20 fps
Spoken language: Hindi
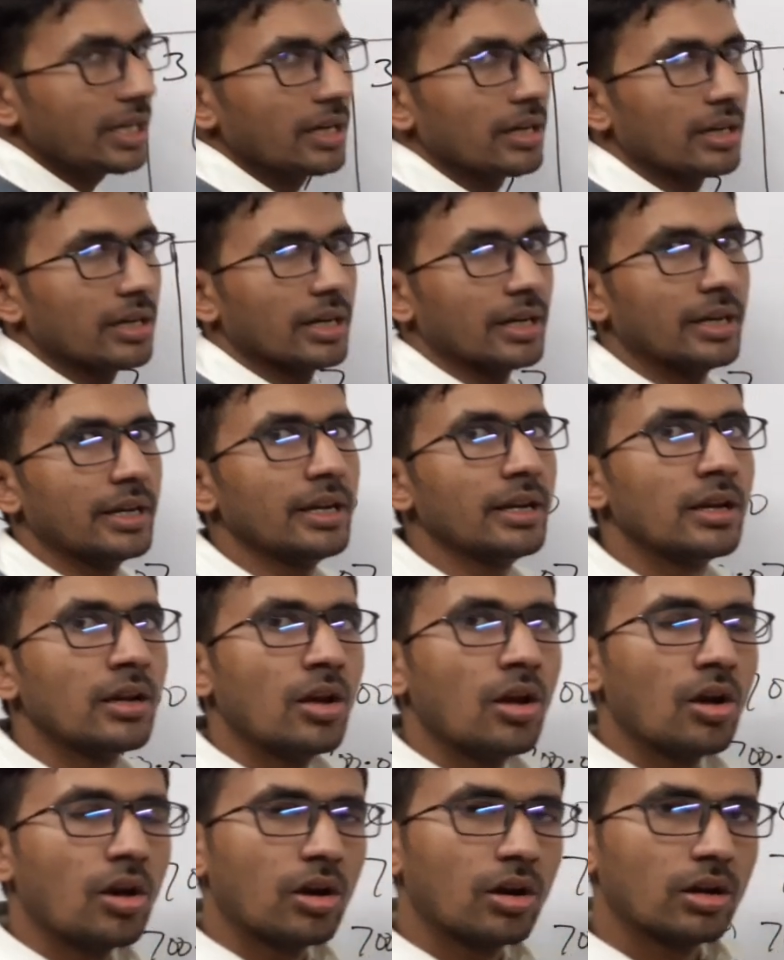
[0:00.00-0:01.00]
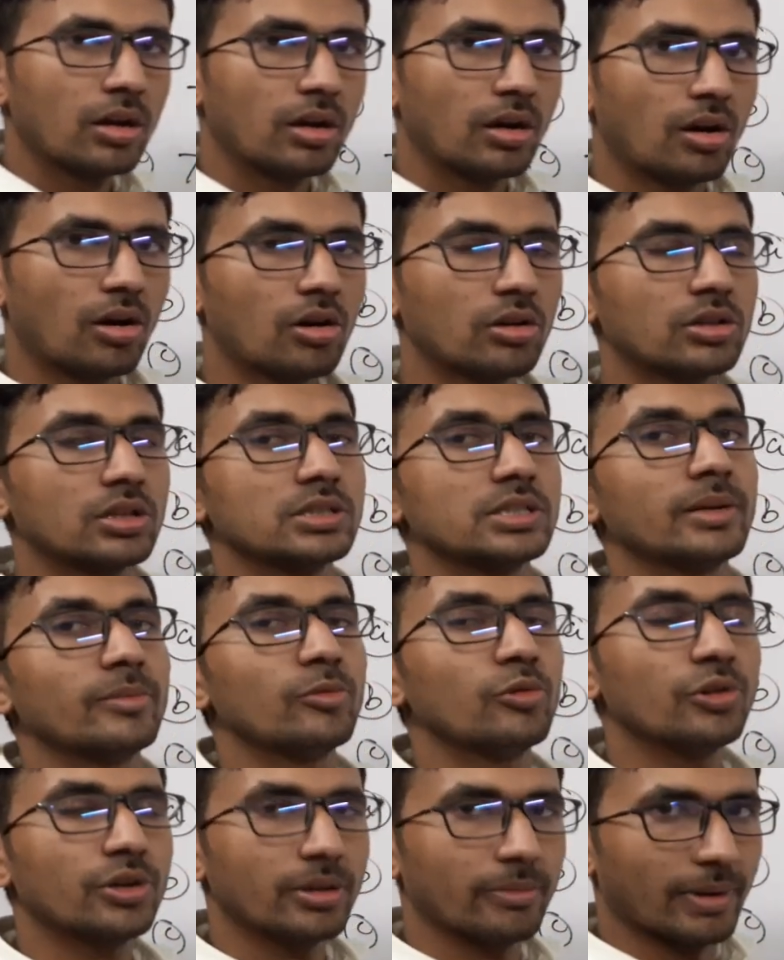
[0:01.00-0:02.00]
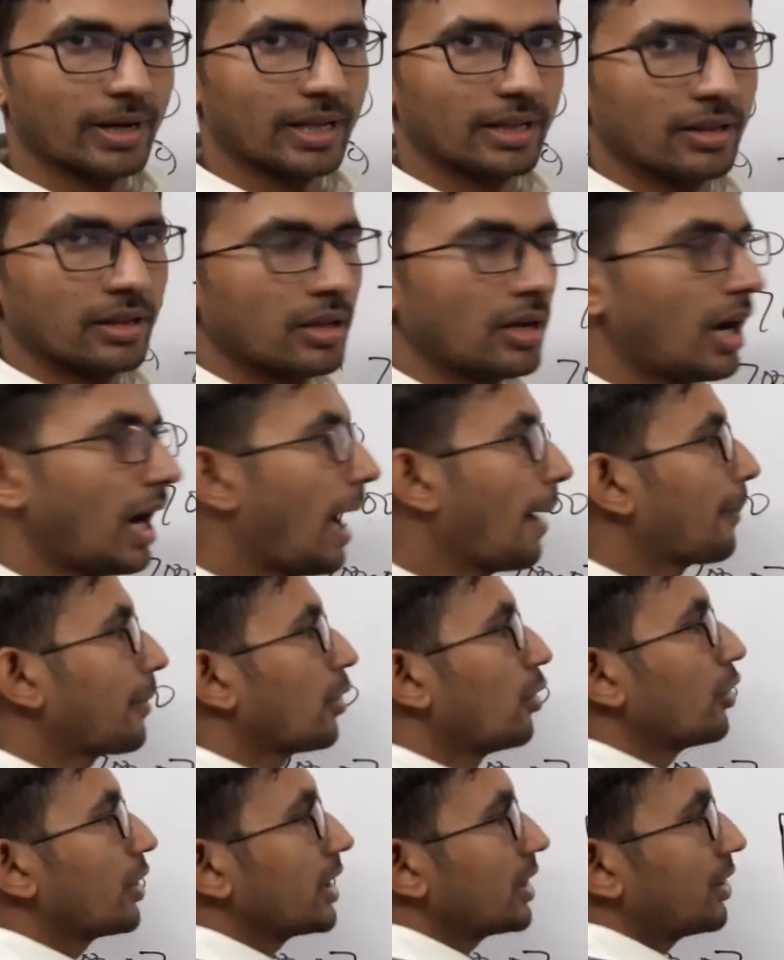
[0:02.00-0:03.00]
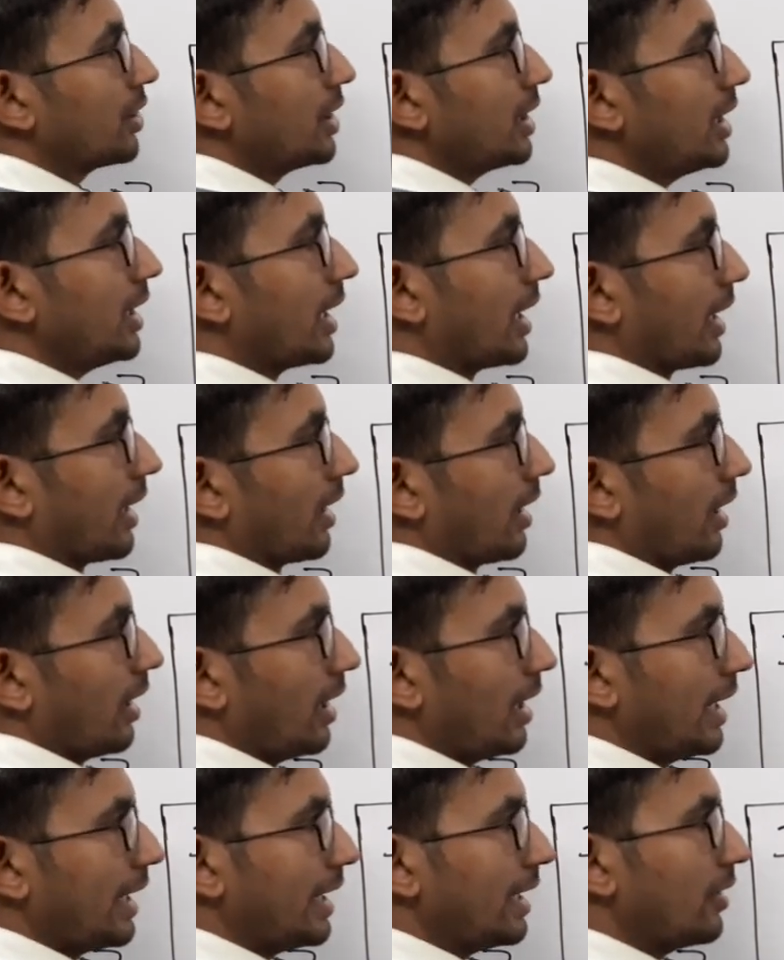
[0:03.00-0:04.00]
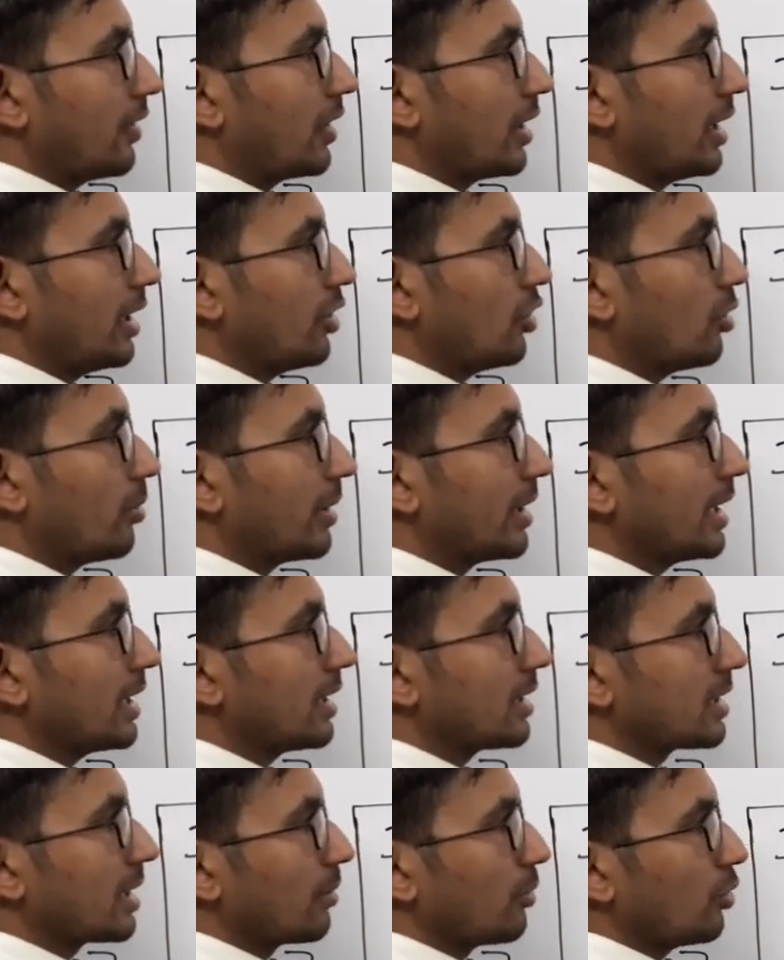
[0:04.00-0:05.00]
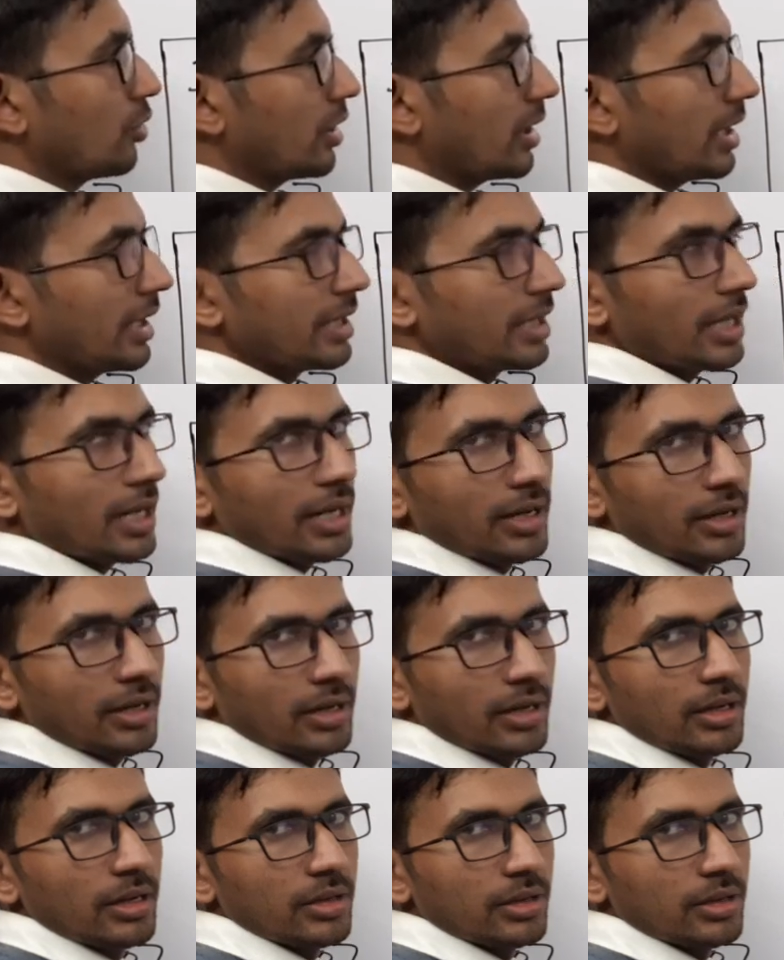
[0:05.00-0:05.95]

अंक हैं और दशमलव के बाद आप कहोगे तीन है लेकिन तीन तो भैया दशमलव के इधर है ना